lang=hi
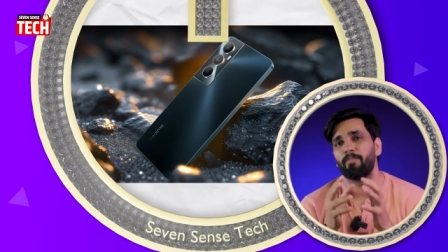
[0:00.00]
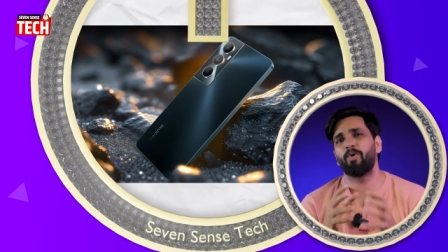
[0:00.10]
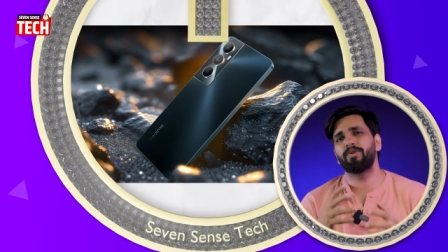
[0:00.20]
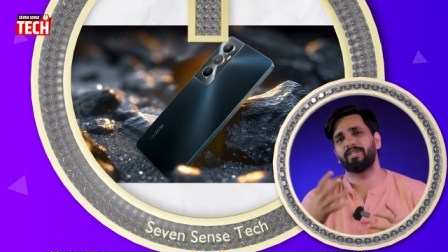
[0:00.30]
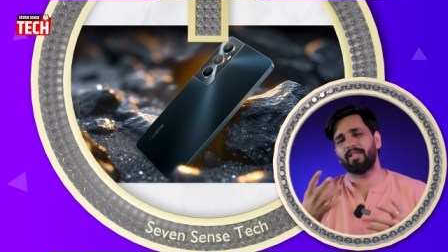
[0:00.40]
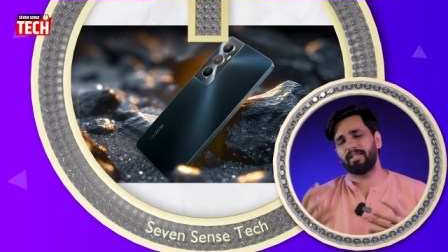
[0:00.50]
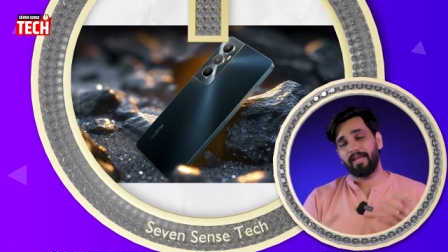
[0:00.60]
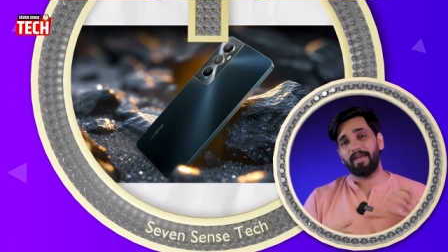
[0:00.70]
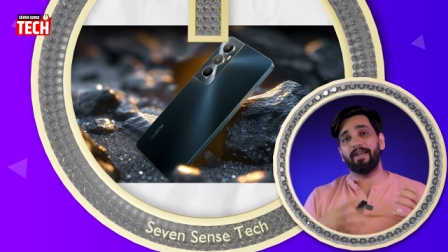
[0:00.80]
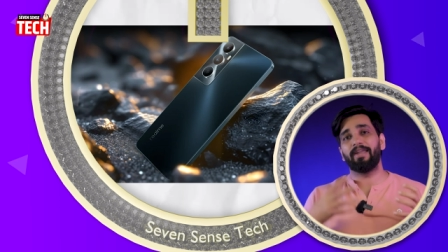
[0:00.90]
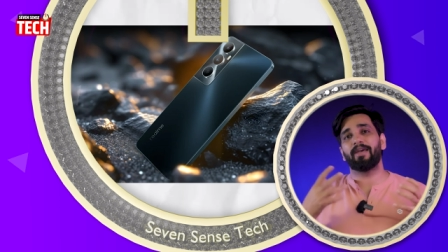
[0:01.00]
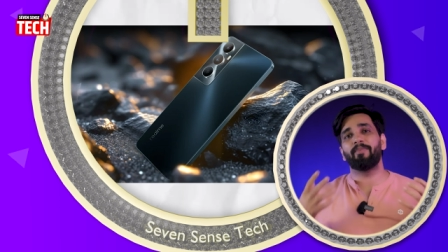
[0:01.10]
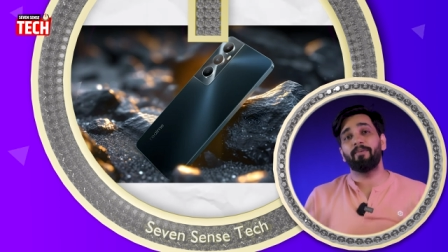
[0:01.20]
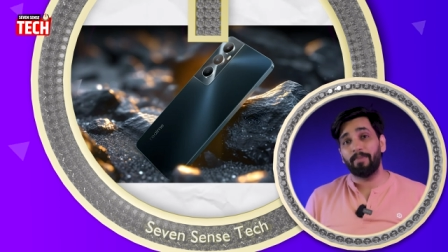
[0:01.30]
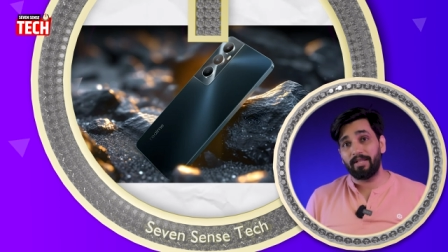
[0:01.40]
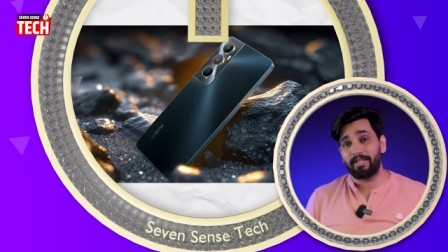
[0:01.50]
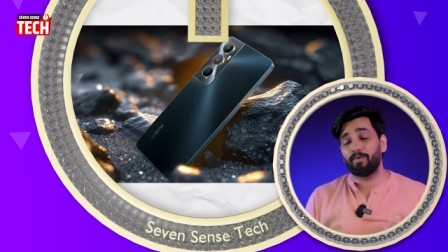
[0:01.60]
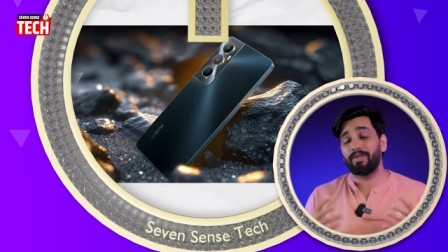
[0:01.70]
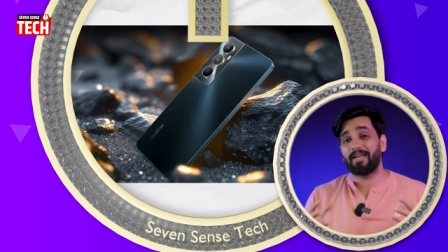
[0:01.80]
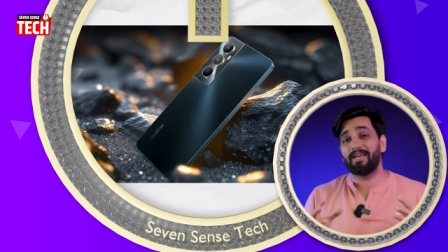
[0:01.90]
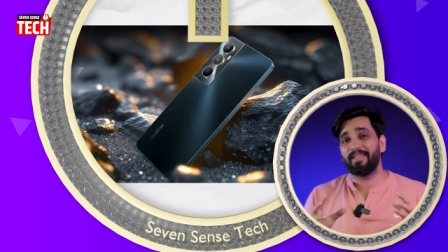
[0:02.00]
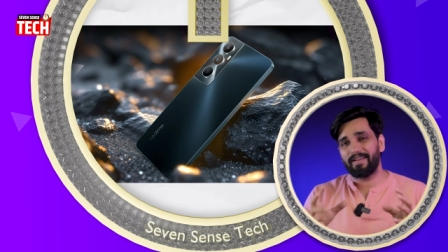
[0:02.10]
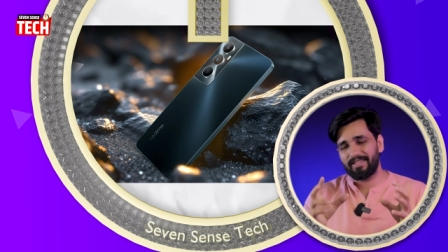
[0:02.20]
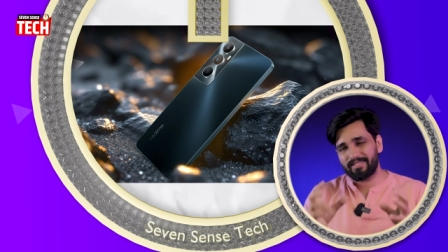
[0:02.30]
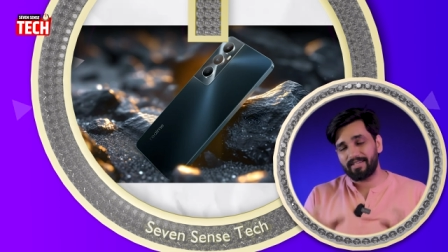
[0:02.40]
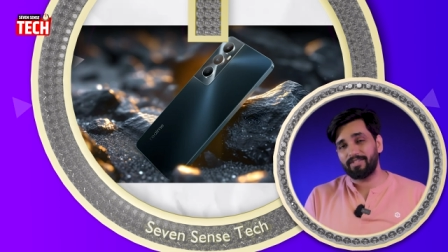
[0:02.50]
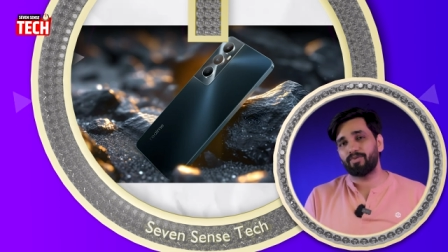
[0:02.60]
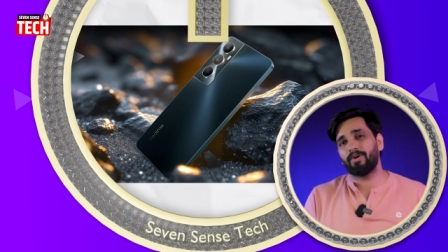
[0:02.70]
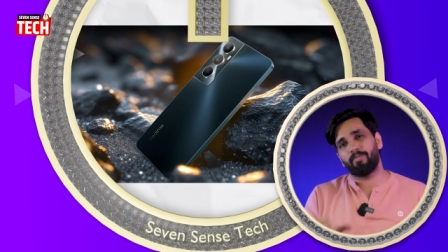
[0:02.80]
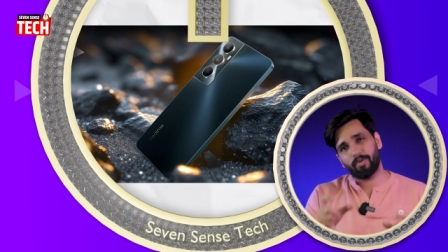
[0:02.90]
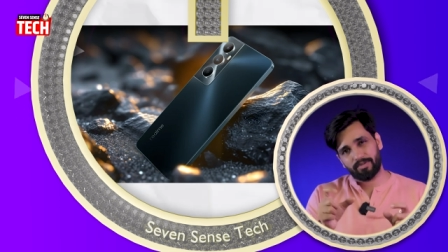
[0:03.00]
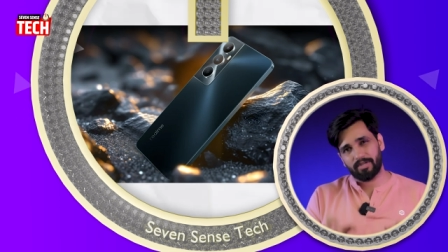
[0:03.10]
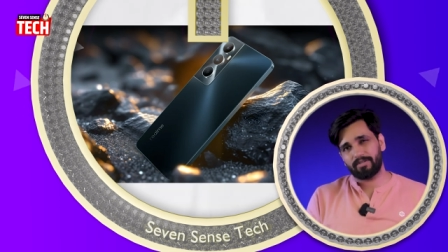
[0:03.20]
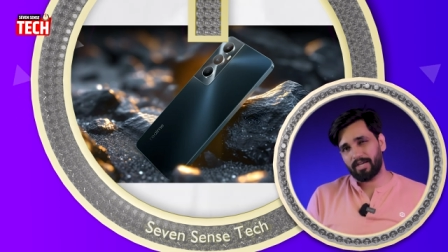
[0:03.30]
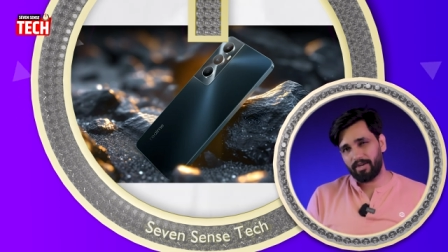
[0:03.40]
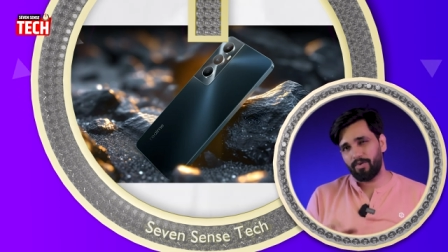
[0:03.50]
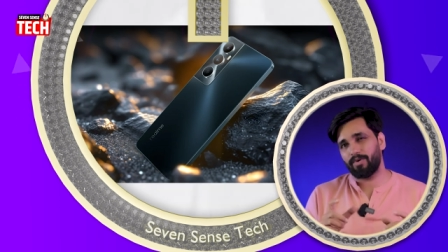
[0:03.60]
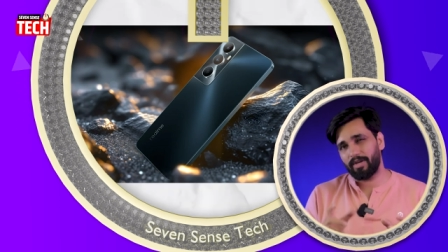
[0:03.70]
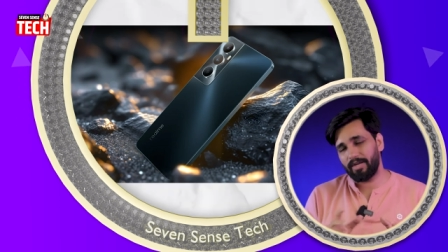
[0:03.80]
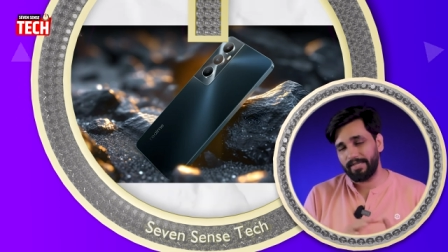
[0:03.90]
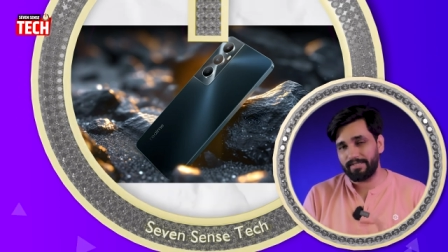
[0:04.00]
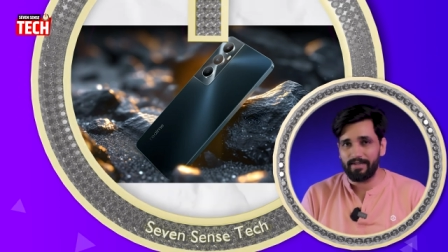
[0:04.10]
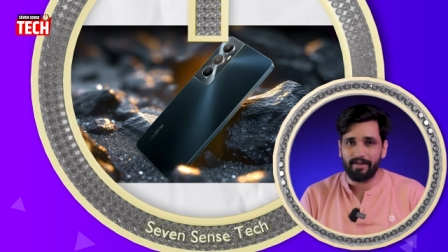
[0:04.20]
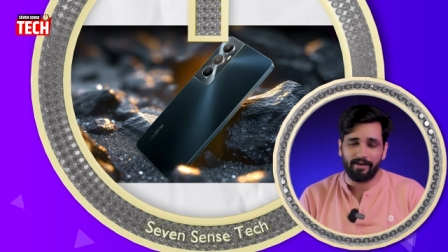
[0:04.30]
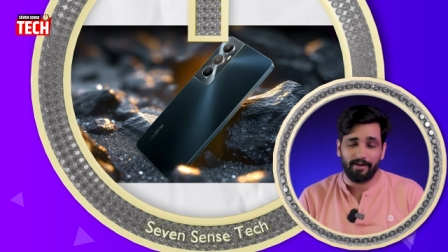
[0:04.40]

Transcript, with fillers: बहुत जल्द ये इंडिया में मिलता हुआ दिखाई देगा इसका जो है पोस्टर जारी हो गया टीजिंग कर